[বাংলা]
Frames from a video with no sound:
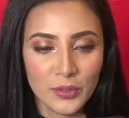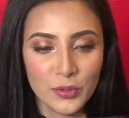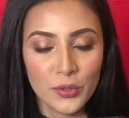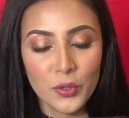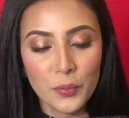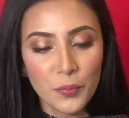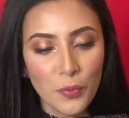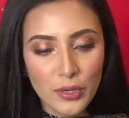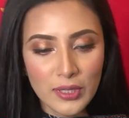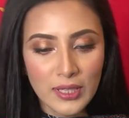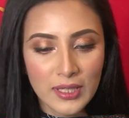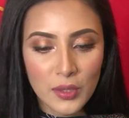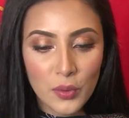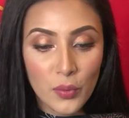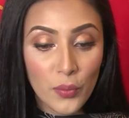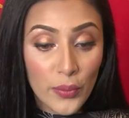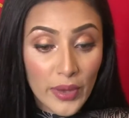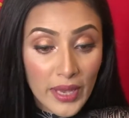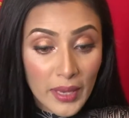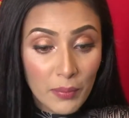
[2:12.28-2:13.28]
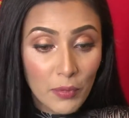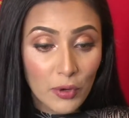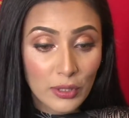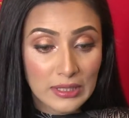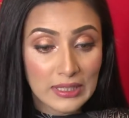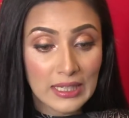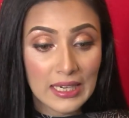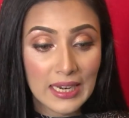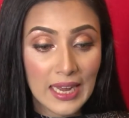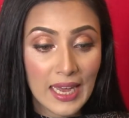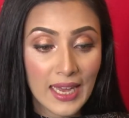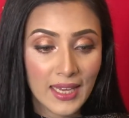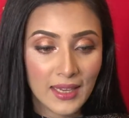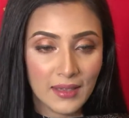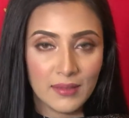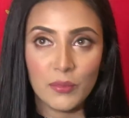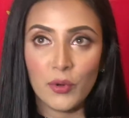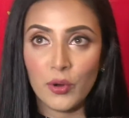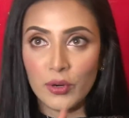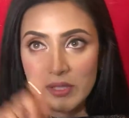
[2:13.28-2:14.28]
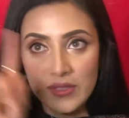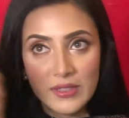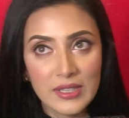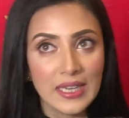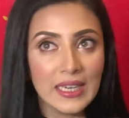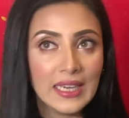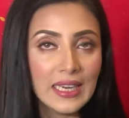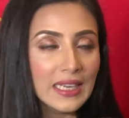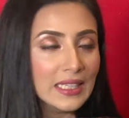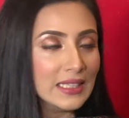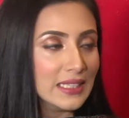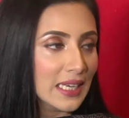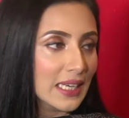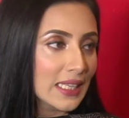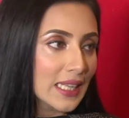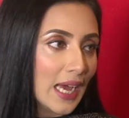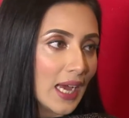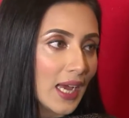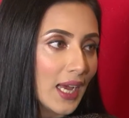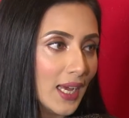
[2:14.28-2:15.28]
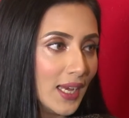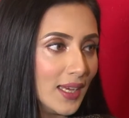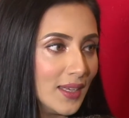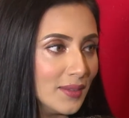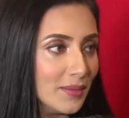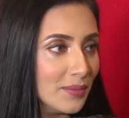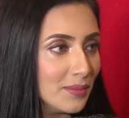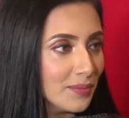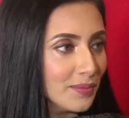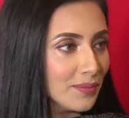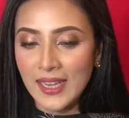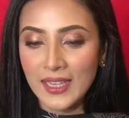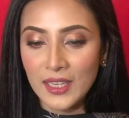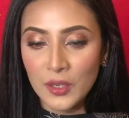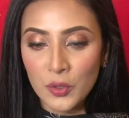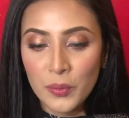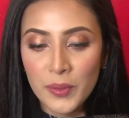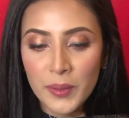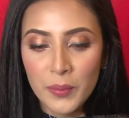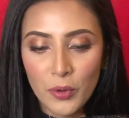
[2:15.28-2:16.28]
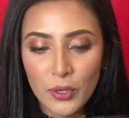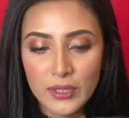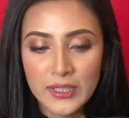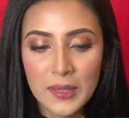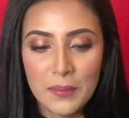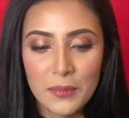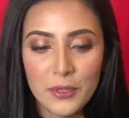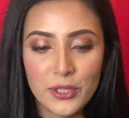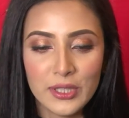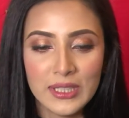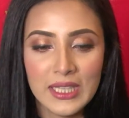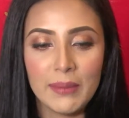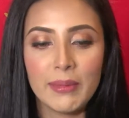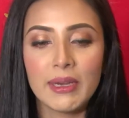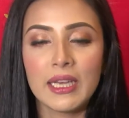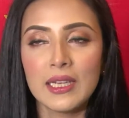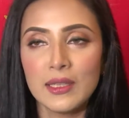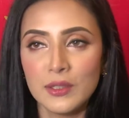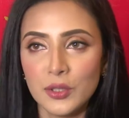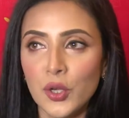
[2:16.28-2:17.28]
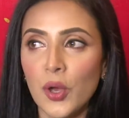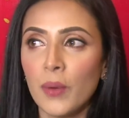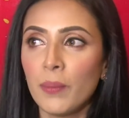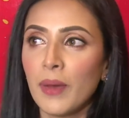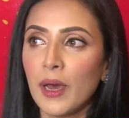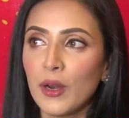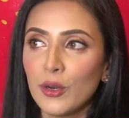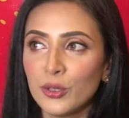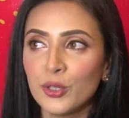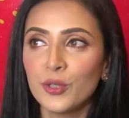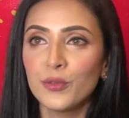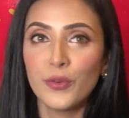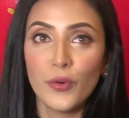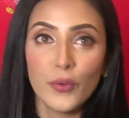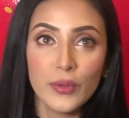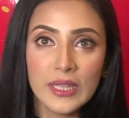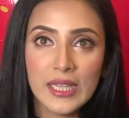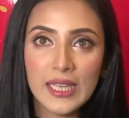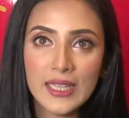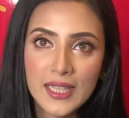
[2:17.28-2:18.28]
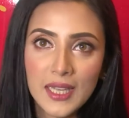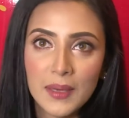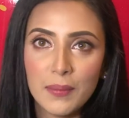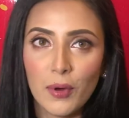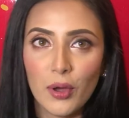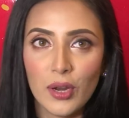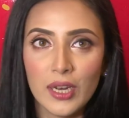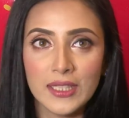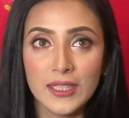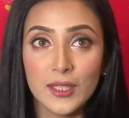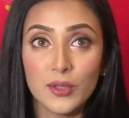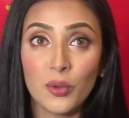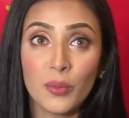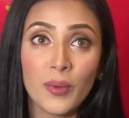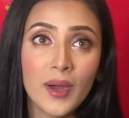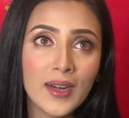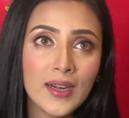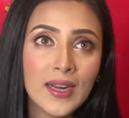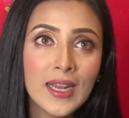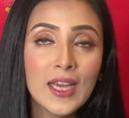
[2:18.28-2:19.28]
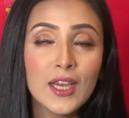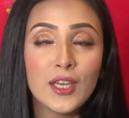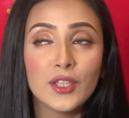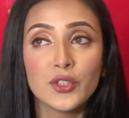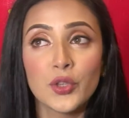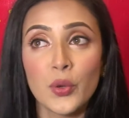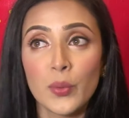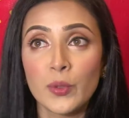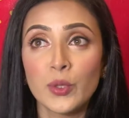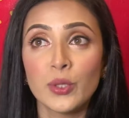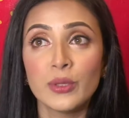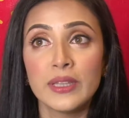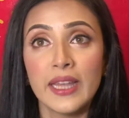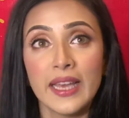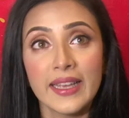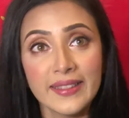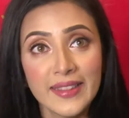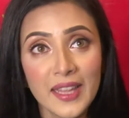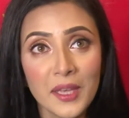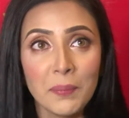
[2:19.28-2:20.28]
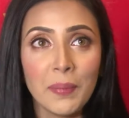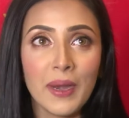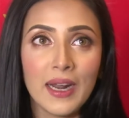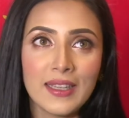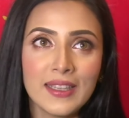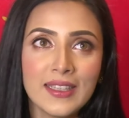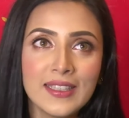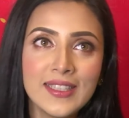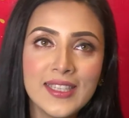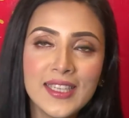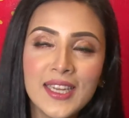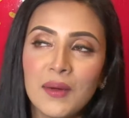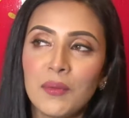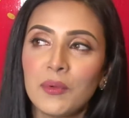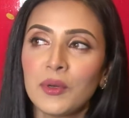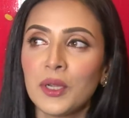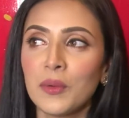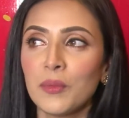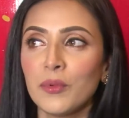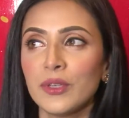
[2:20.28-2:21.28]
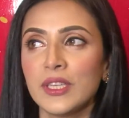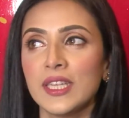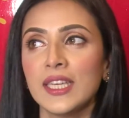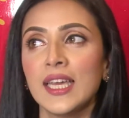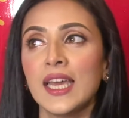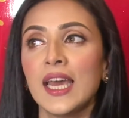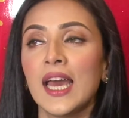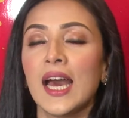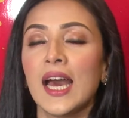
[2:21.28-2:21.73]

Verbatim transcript: ছোট পর্দাতে ওই মজাটা নাই বড় স্ক্রিনে নিজেকে দেখা এটা খুবই মজার বিষয় যে আমাকে সব মানুষজন ফোন দিয়ে দিয়ে বলে যে তোমার ছবি তো দেখতেই পারতেছি না মোটামুটি